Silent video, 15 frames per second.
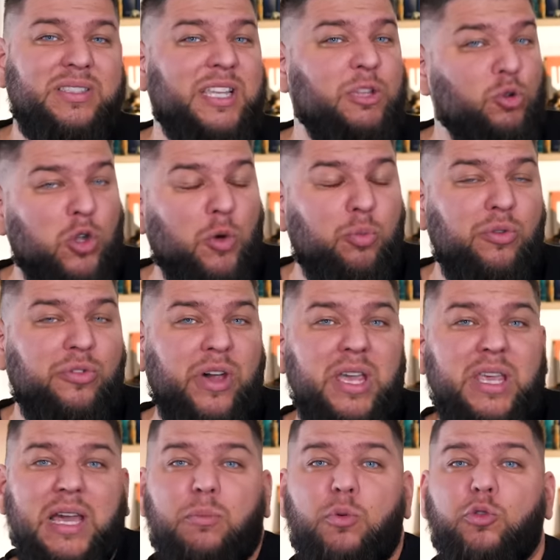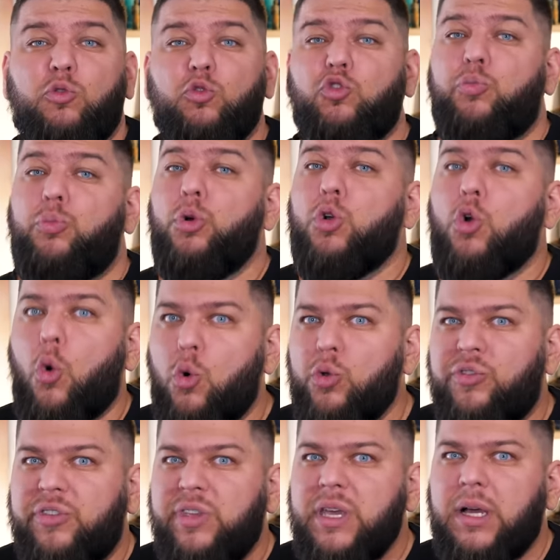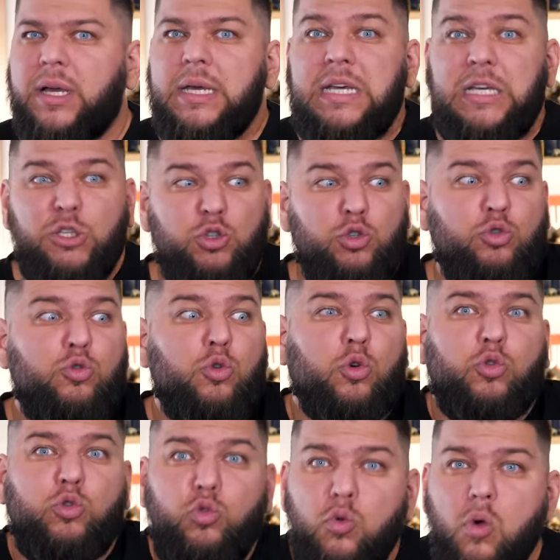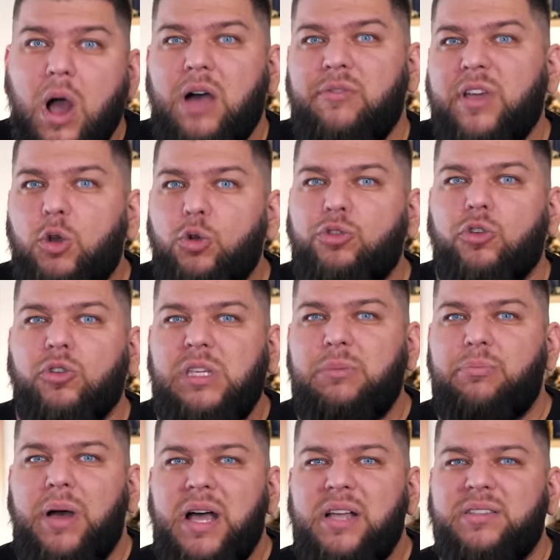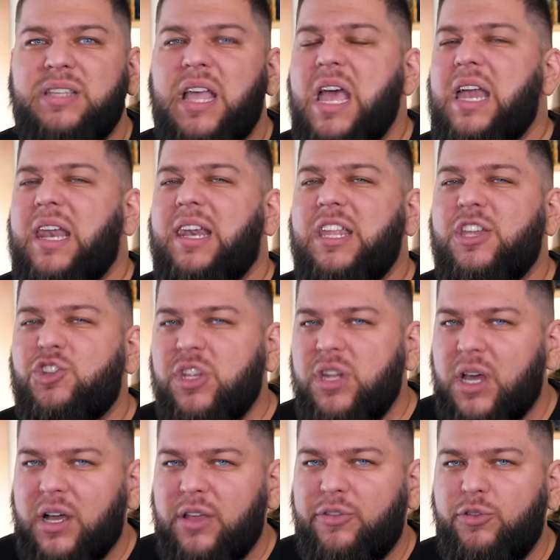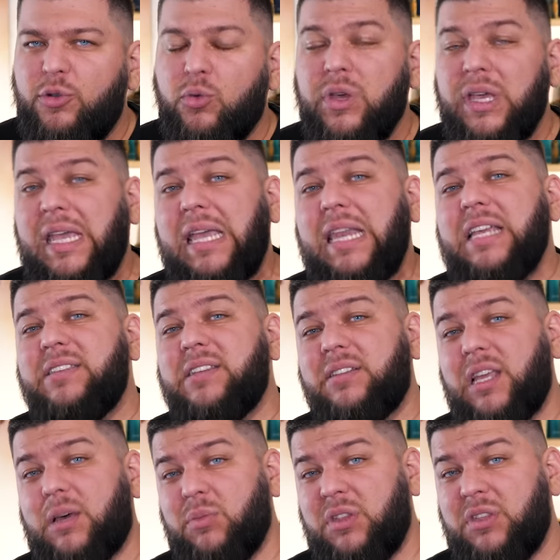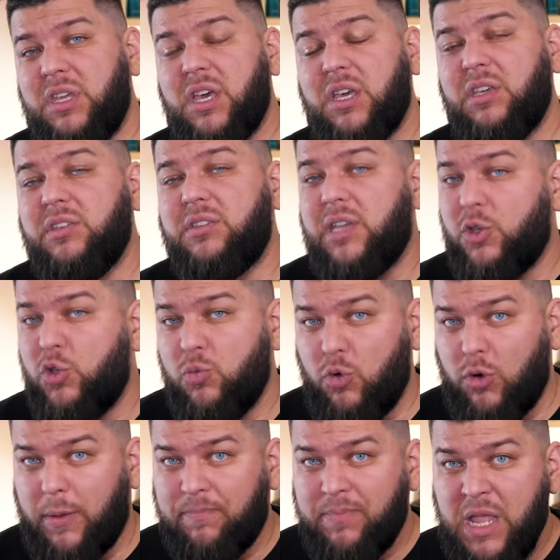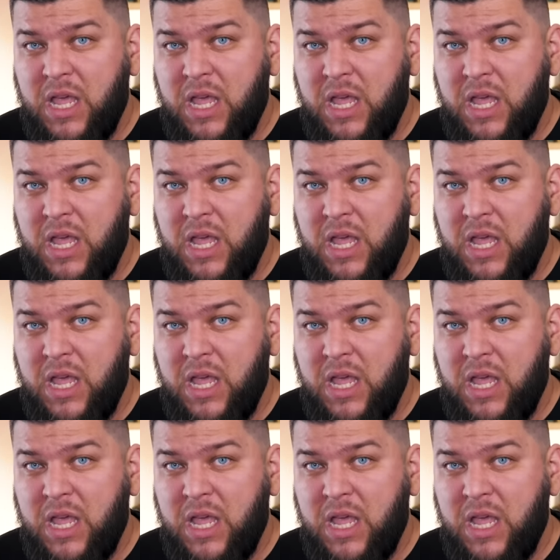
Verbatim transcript: C'est d'autant plus vrai qu'un mensonge peut grossir, surtout avec le temps qui passe, les générations et les intermédiaires qui s'accumulent.